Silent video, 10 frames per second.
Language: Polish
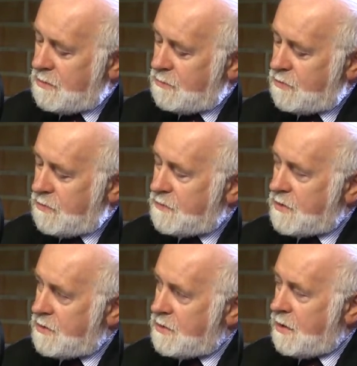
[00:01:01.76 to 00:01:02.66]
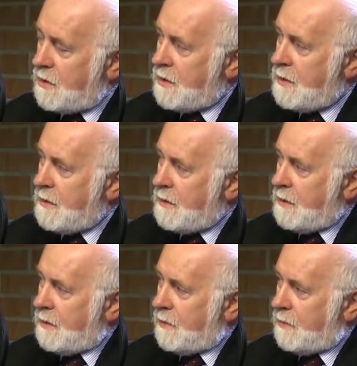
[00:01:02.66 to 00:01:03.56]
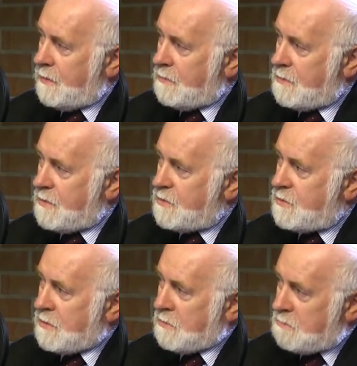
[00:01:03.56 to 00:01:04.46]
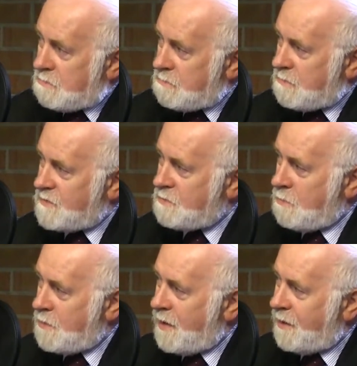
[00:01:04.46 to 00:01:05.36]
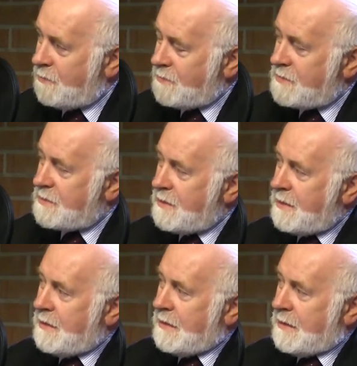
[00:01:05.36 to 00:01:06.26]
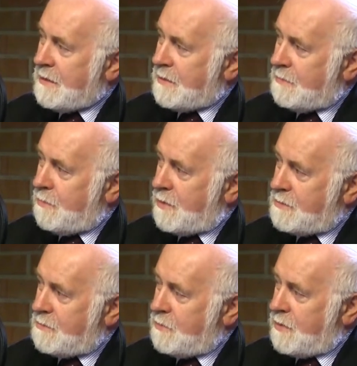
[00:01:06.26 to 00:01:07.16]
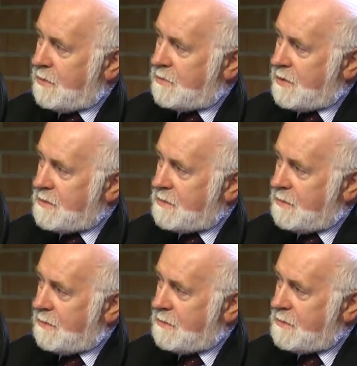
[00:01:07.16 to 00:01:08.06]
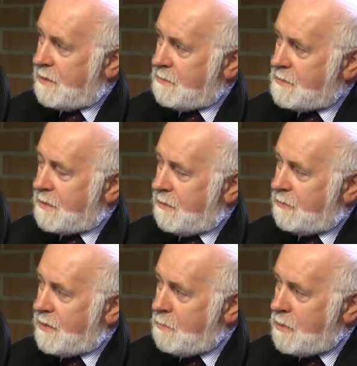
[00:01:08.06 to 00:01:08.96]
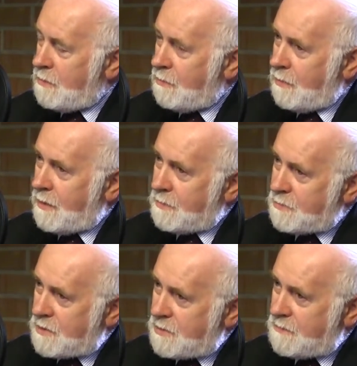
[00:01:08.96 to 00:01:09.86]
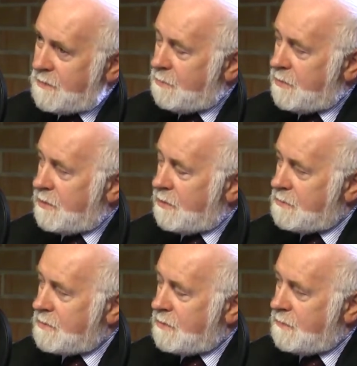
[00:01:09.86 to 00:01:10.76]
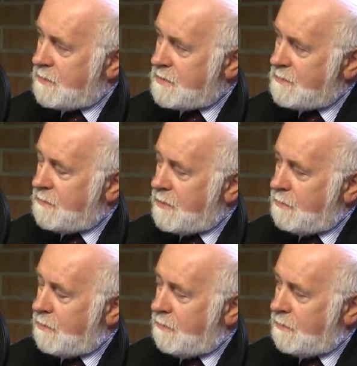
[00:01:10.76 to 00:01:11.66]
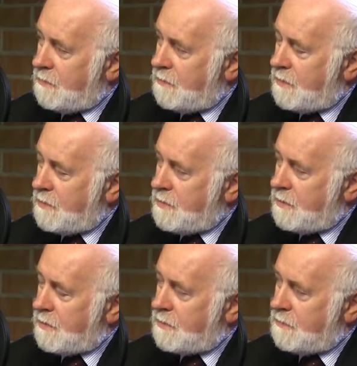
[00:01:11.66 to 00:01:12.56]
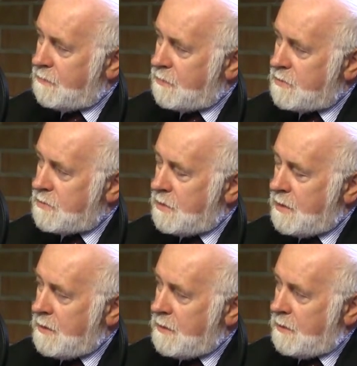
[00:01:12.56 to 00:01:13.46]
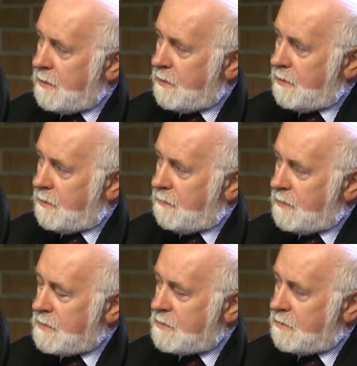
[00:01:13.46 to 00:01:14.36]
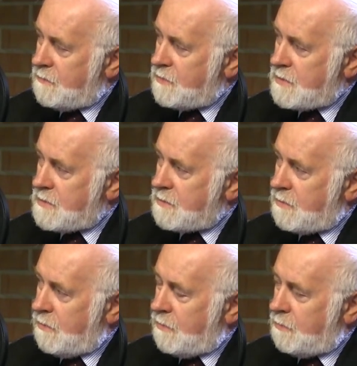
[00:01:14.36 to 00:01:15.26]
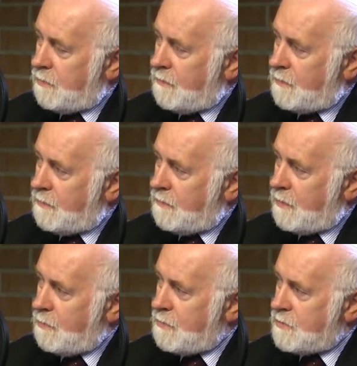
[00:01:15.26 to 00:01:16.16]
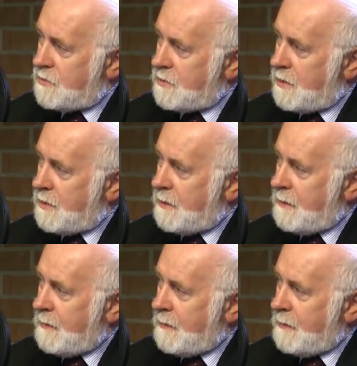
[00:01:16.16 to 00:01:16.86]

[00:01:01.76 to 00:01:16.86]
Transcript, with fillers: dużo wcześniej, y, jeszcze wspominając y, bardzo mile czasy Starnowskiego Tamelu, ale przecież wiemy i Tarnowskie Towarzystwo Naukowe i wiele innych aktywności, y, więc to wszystko powodowało, że